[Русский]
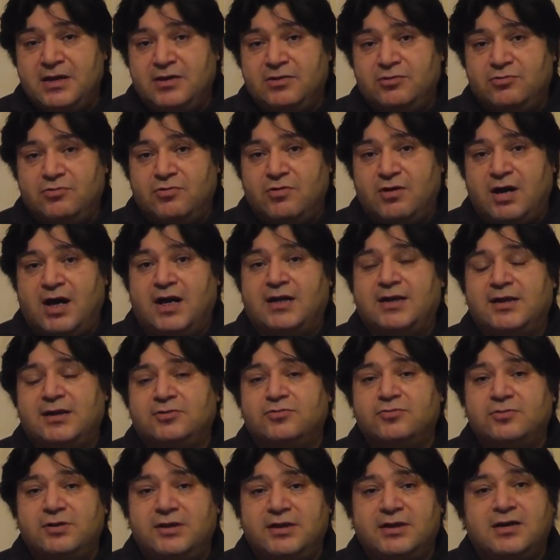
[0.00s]
но
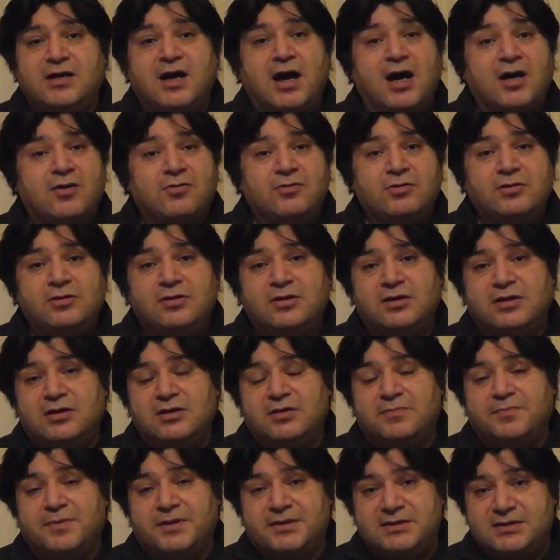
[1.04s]
Анатолий Карл
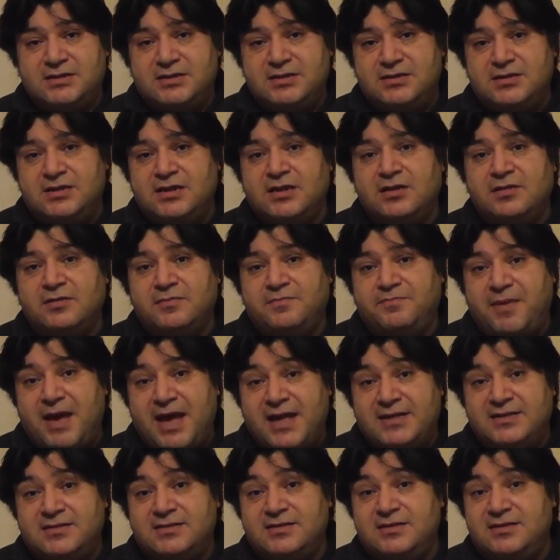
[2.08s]
э, просидел
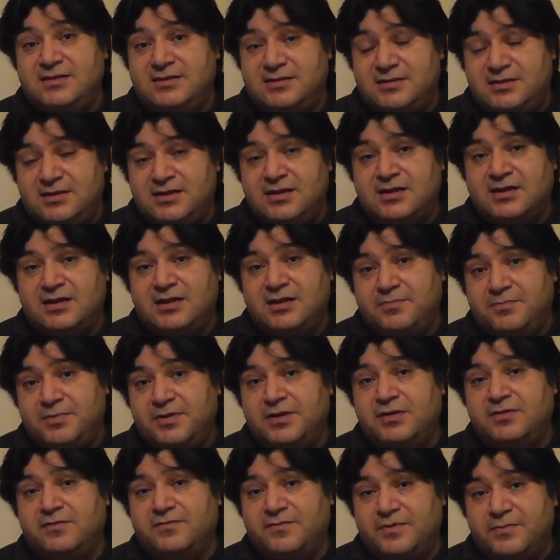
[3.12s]
пять из них и
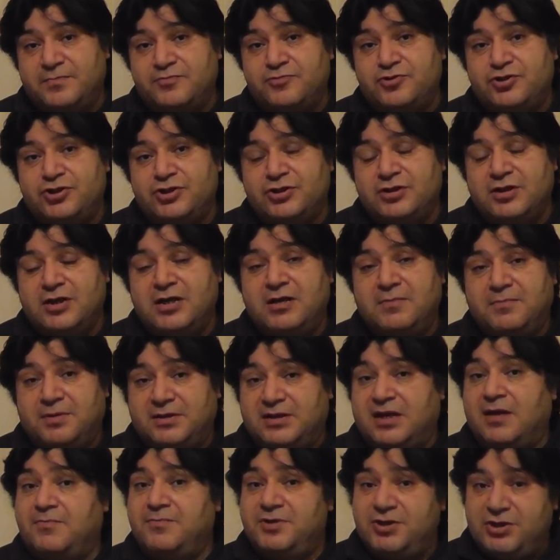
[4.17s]
был выпущен
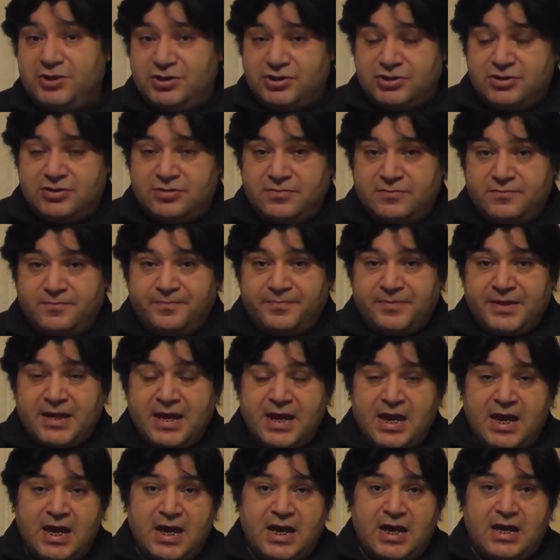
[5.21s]
под амнистию.
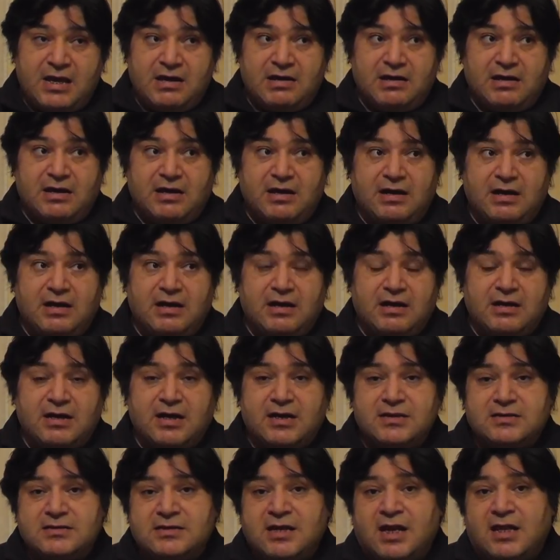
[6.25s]
А,
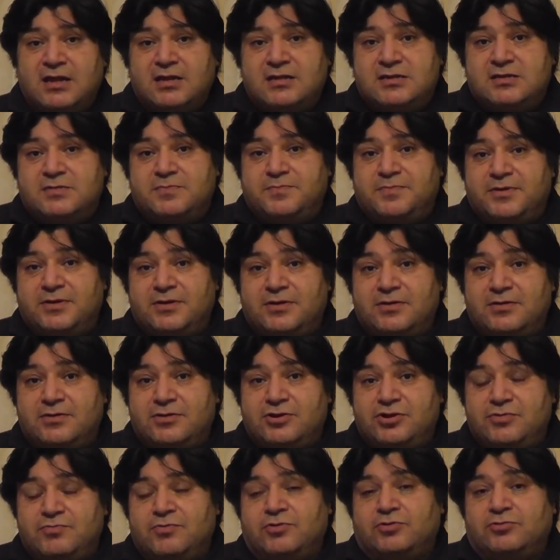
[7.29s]
казалось бы,
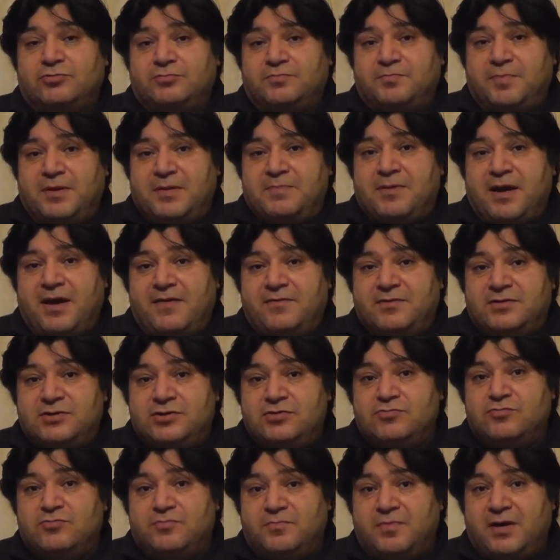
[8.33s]
чего тут
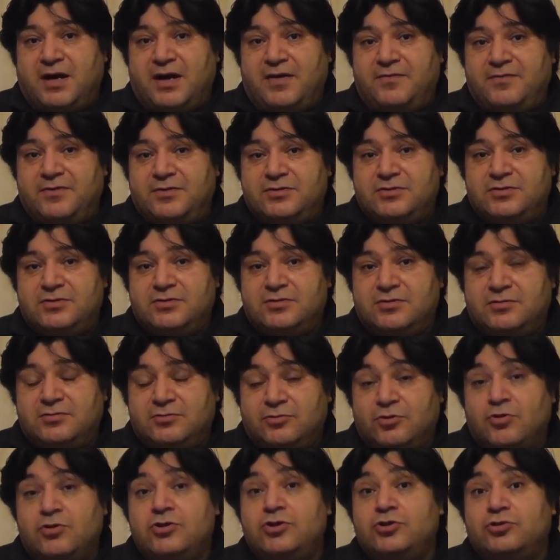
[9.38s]
прибавить и убавить,
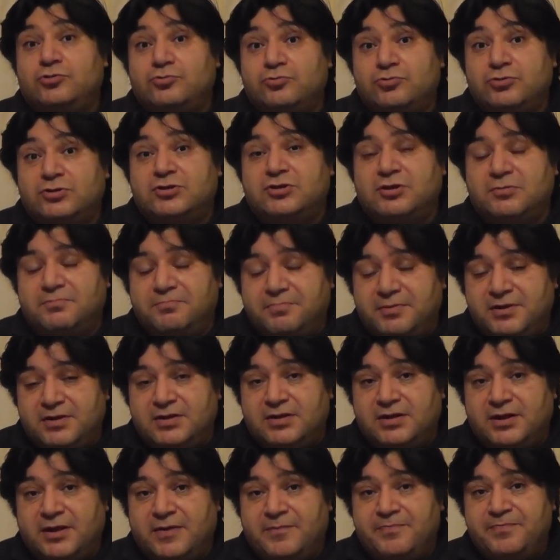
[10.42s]
но не тут-то
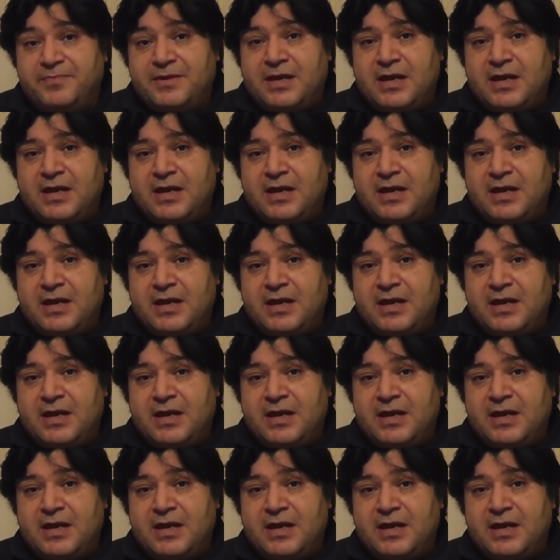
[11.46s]
было.